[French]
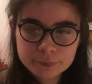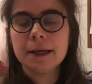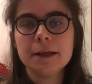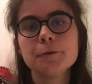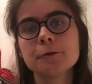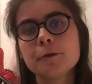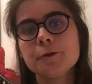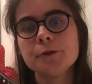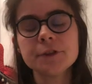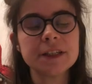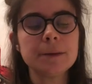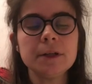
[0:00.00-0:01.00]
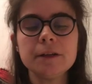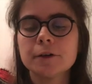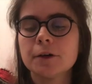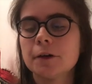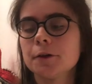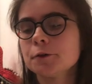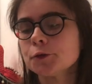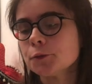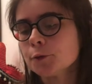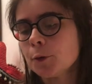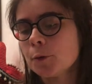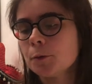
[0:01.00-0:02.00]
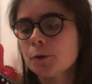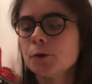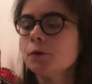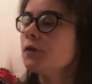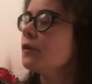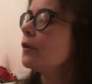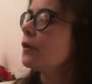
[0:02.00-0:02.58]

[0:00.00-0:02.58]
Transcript: Et donc le deuxième livre euh, que je vous propose,